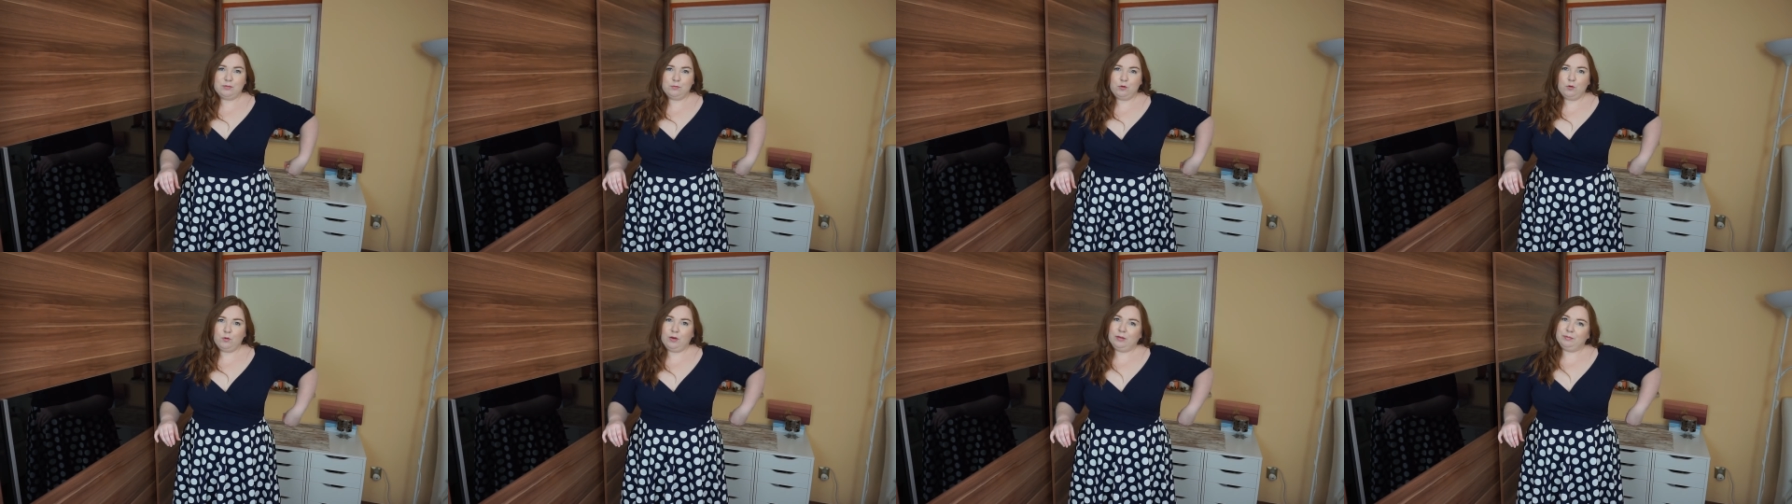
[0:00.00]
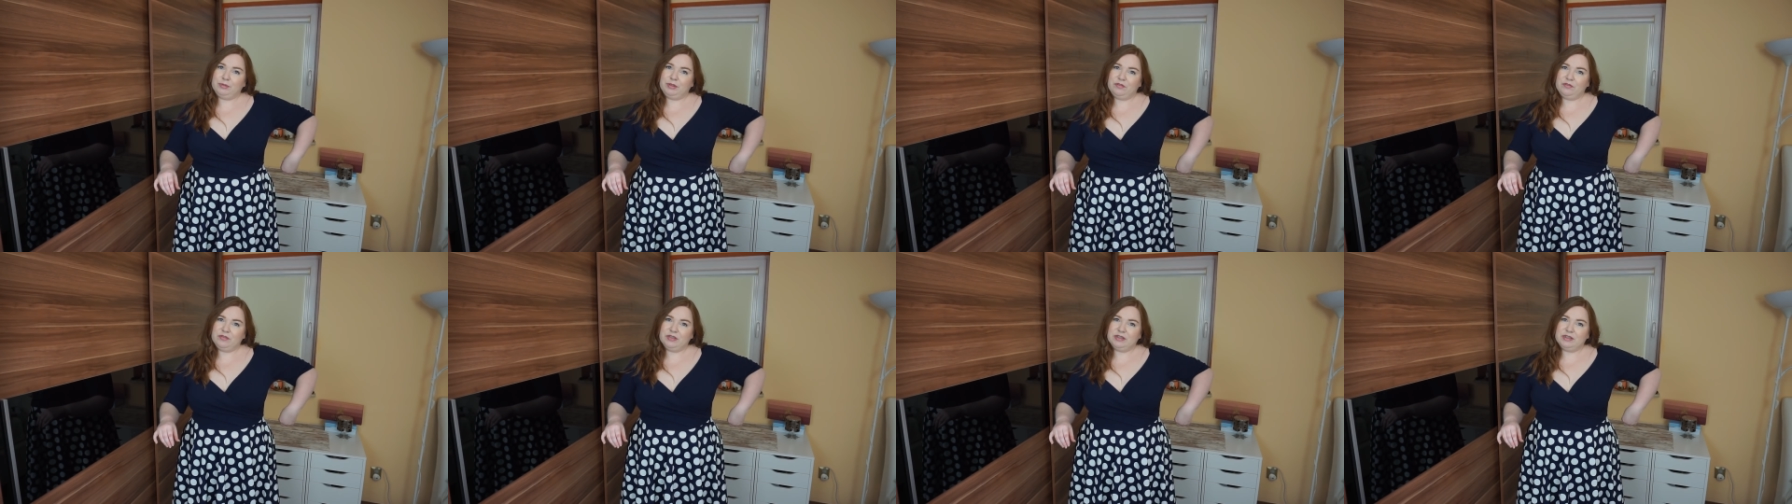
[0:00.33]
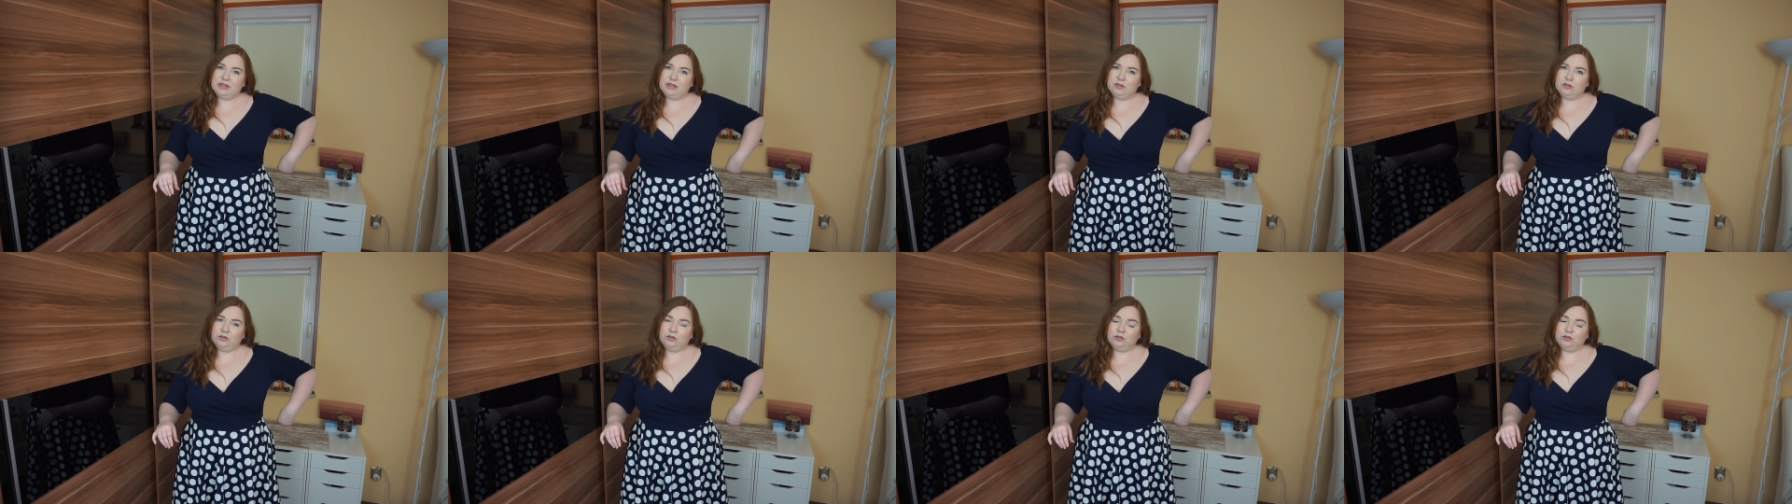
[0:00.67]
mogłam mniej
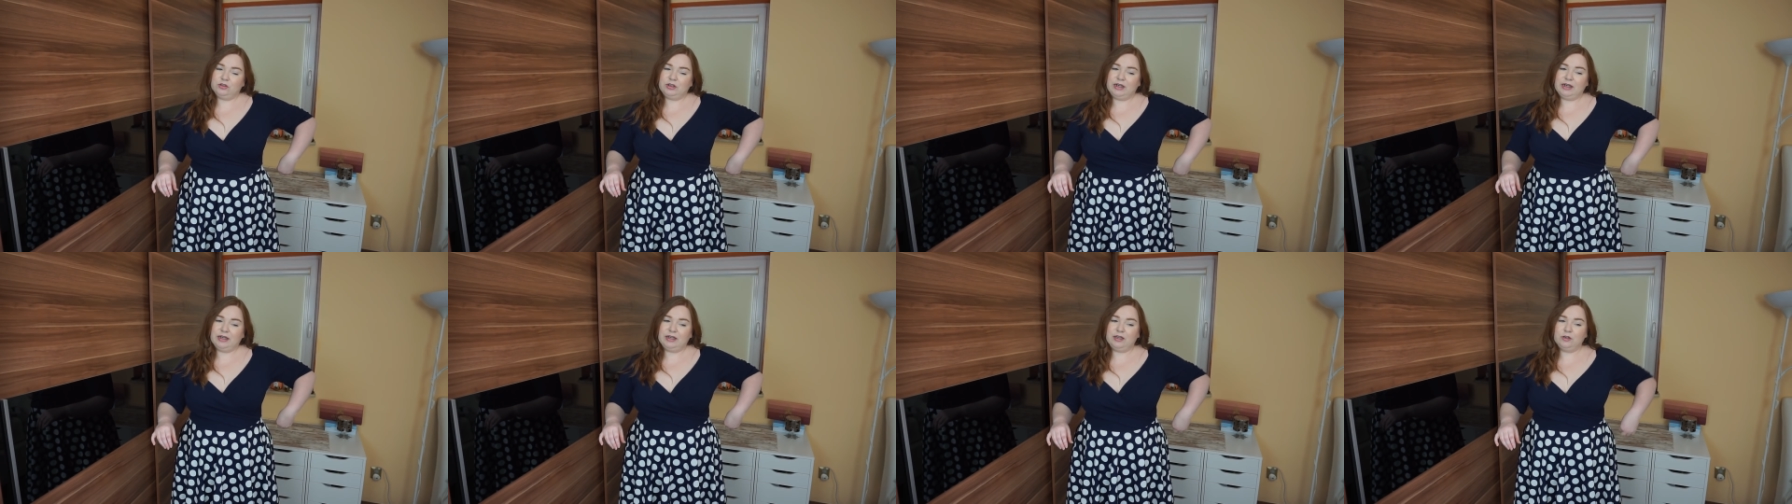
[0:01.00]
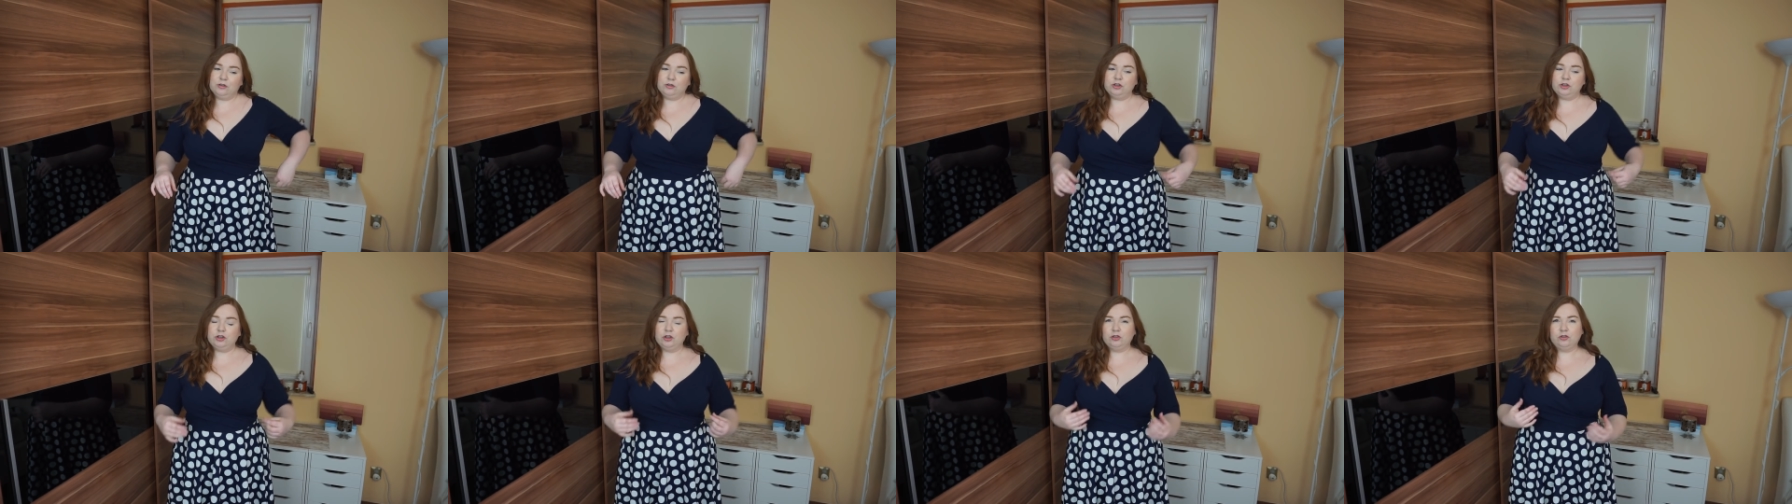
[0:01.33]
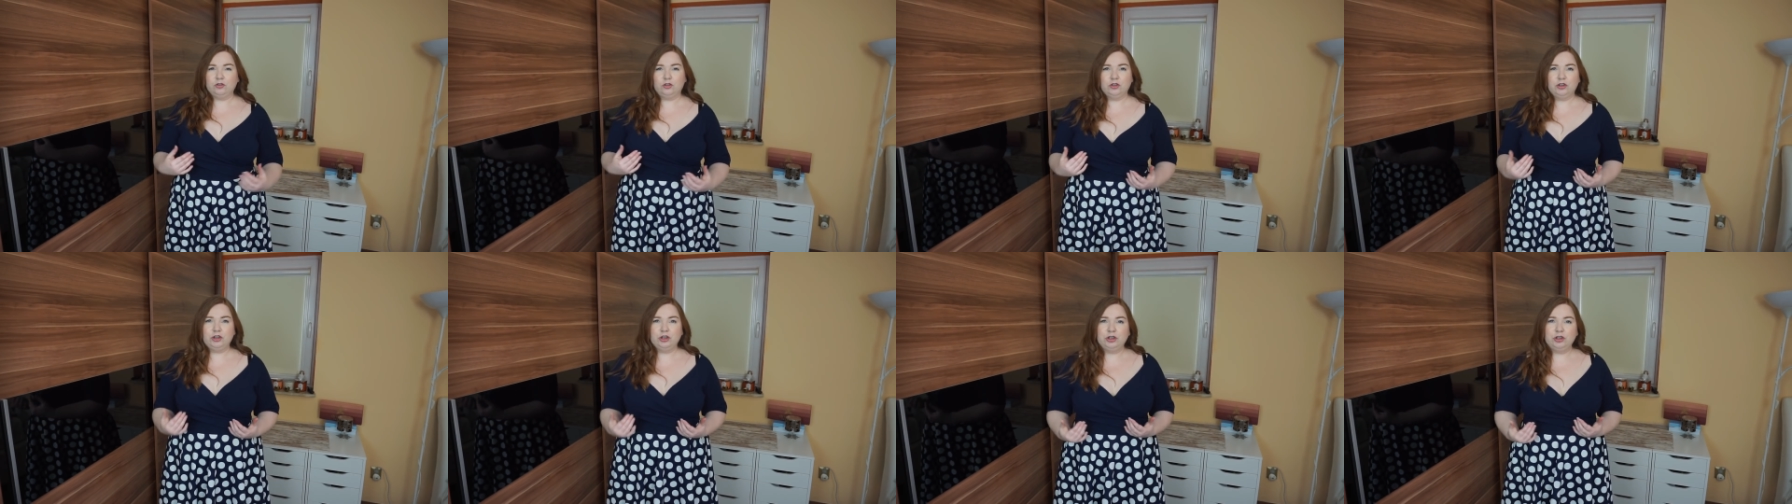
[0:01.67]
więcej do tą trajkę
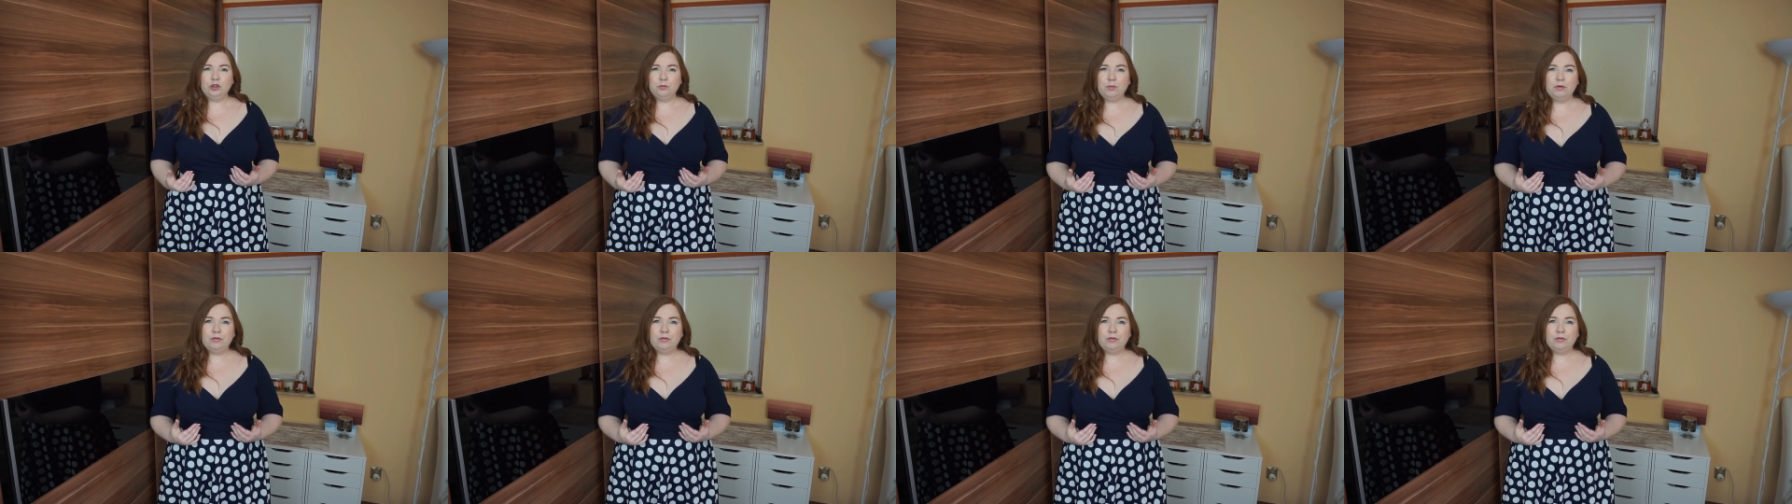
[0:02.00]
odciągnąć i to